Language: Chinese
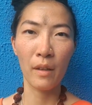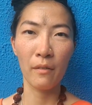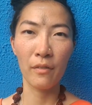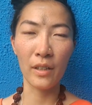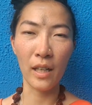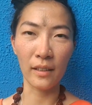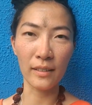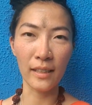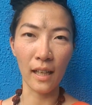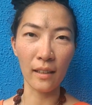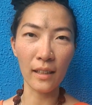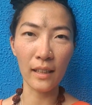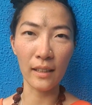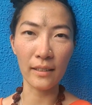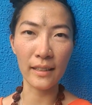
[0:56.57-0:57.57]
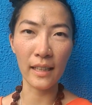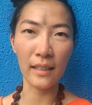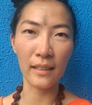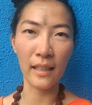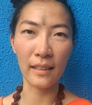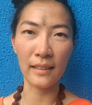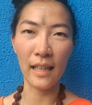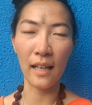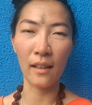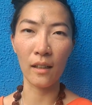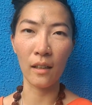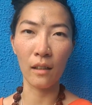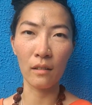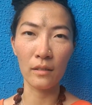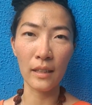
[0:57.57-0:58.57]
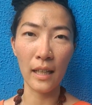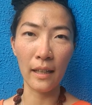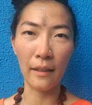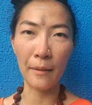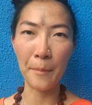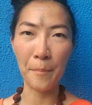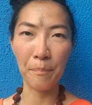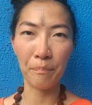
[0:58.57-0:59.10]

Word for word: 非常强烈的建议大家啊，在